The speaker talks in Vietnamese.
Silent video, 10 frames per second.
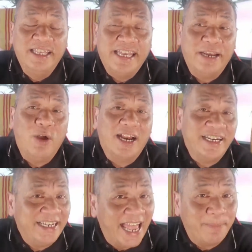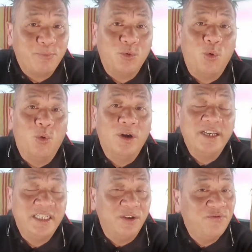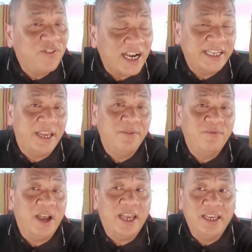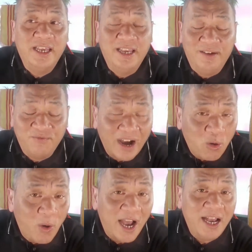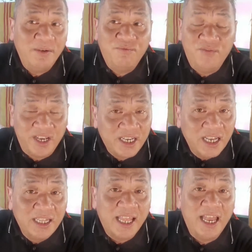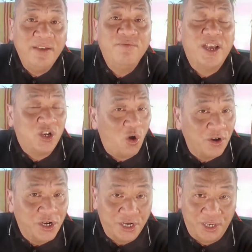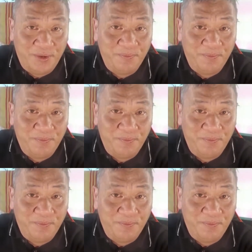giai đoạn đẹp của cái sự phát triển về văn hóa về kinh tế về con người